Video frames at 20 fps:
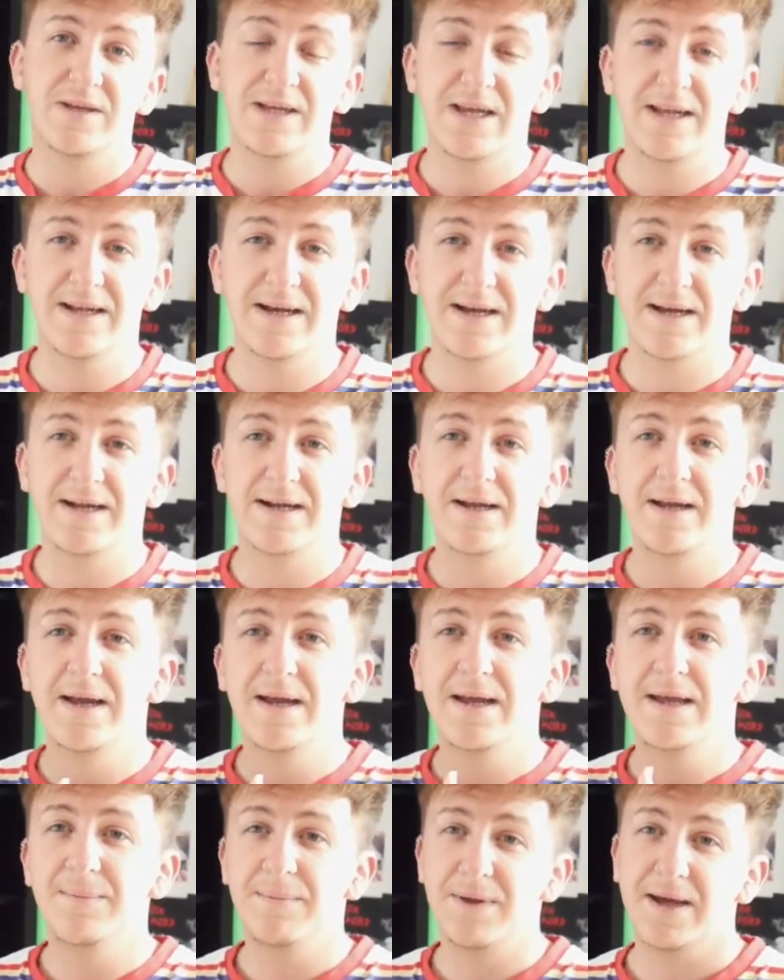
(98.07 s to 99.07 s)
generell
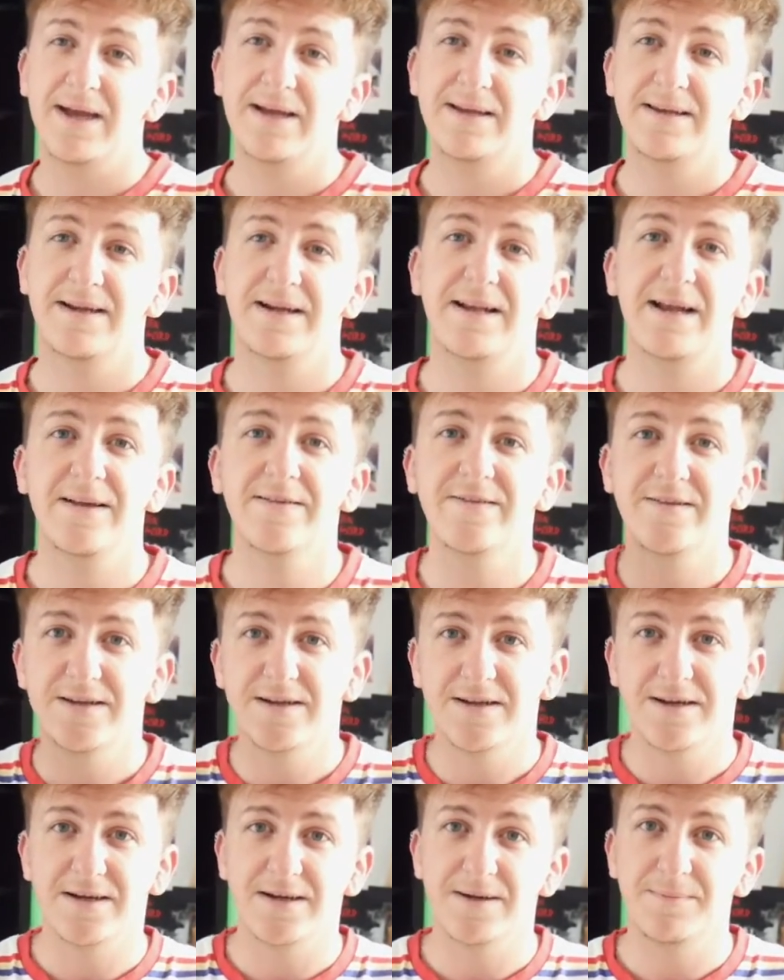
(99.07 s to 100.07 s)
im Bereich der
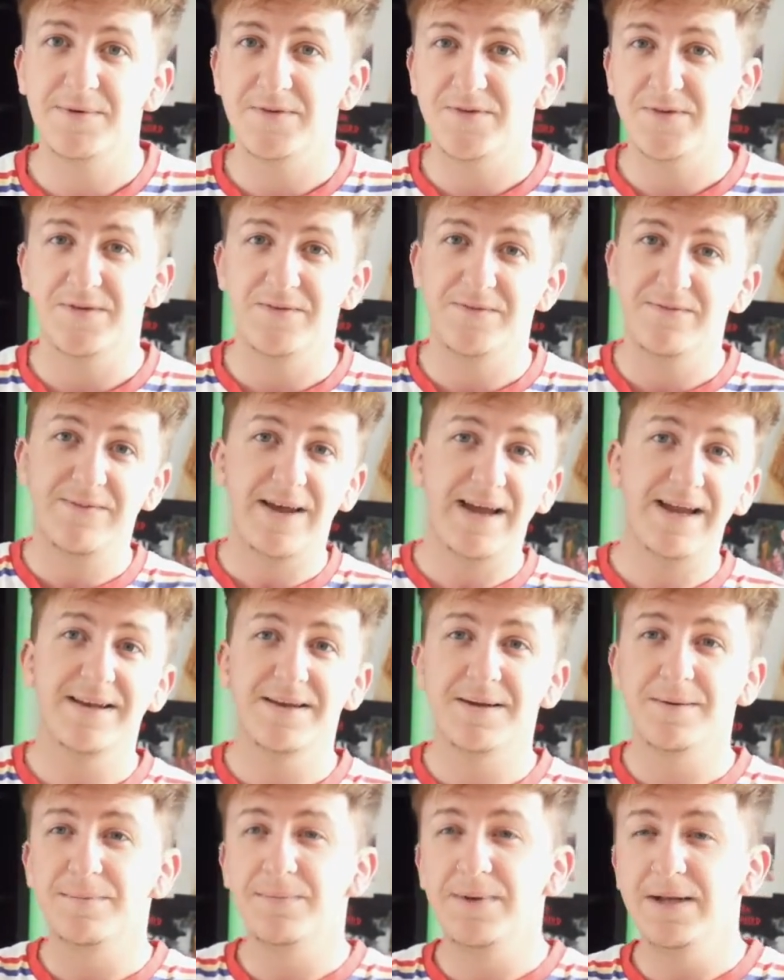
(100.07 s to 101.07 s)
Klassiker ein bisschen
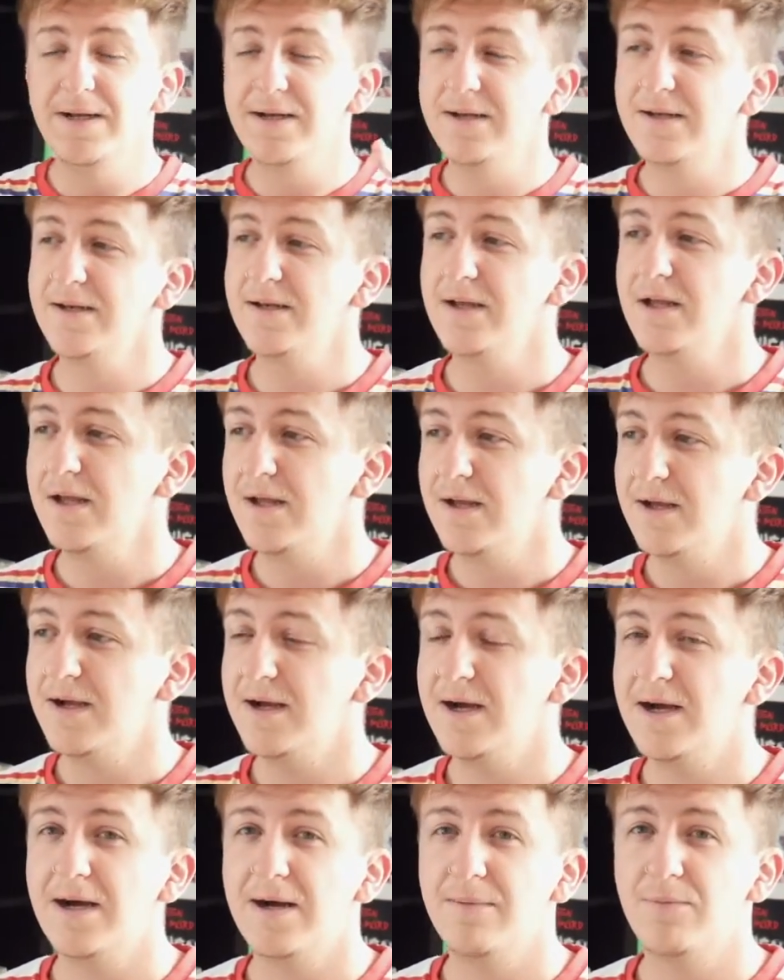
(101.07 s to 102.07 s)
weiterbilden
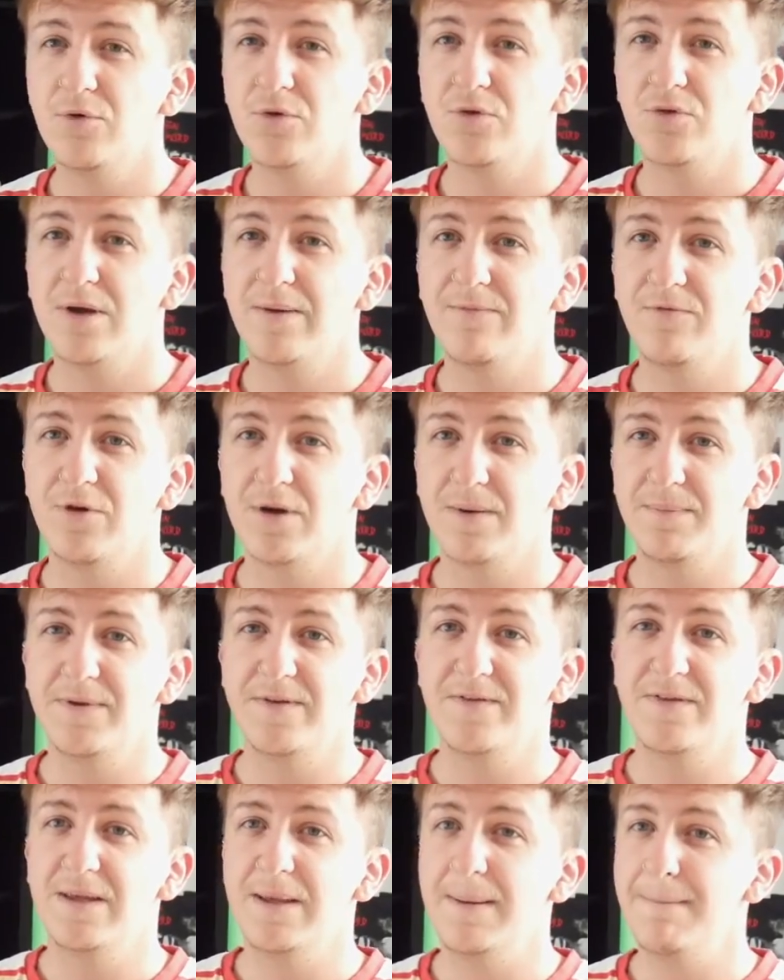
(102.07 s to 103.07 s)
ähm, und da einfach ein
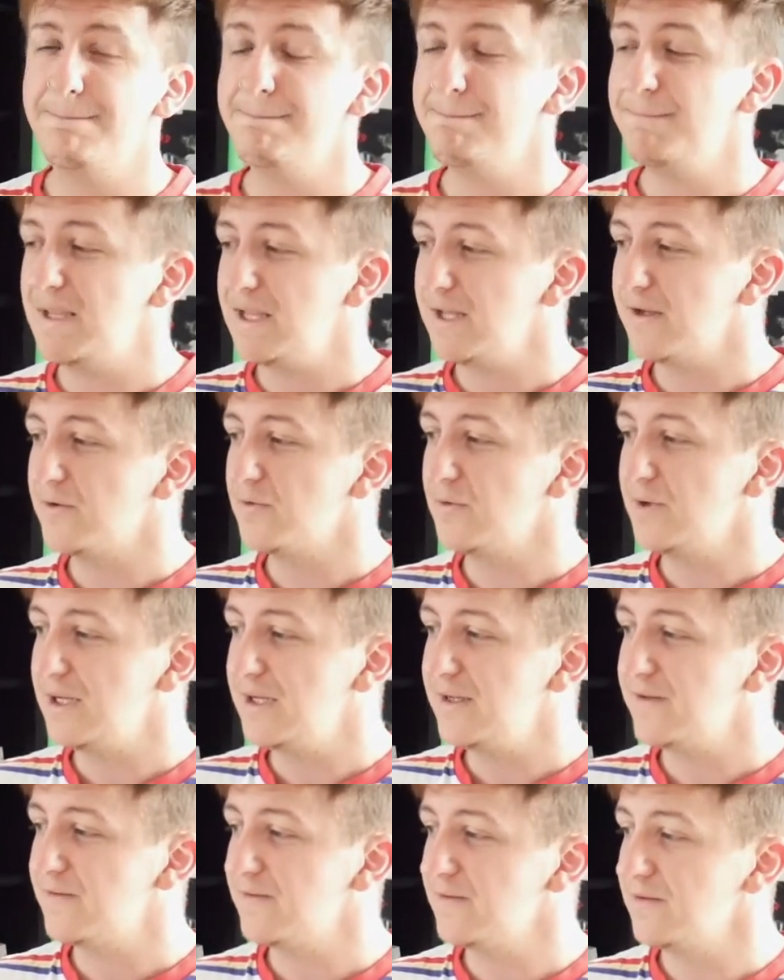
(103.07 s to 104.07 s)
bisschen mehr nur
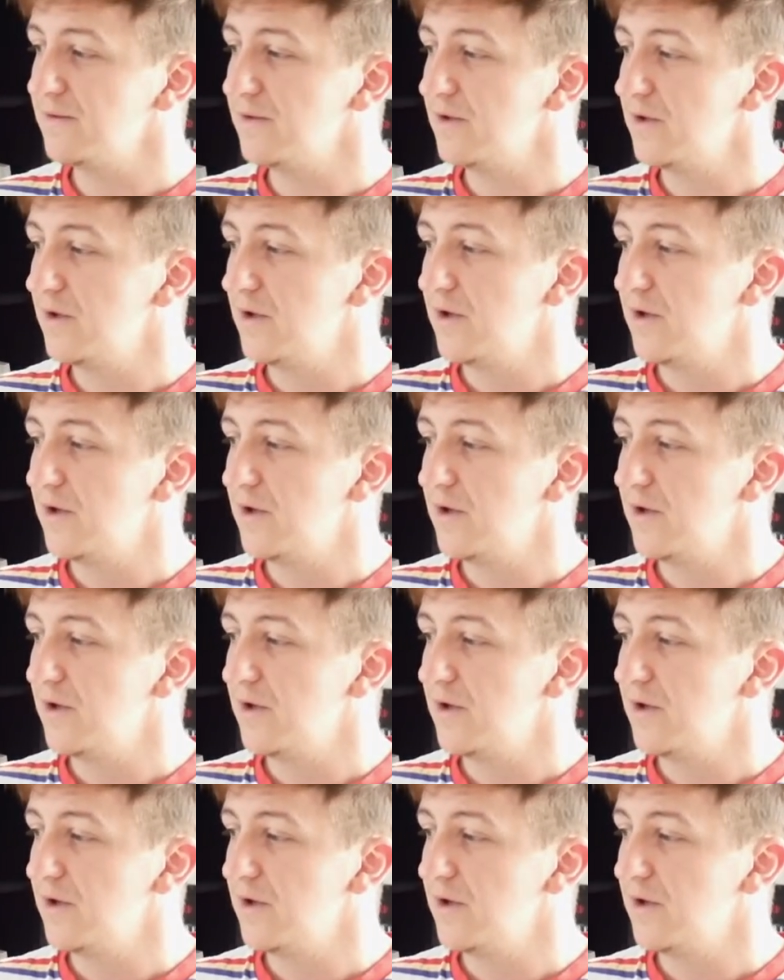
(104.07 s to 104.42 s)
lesen.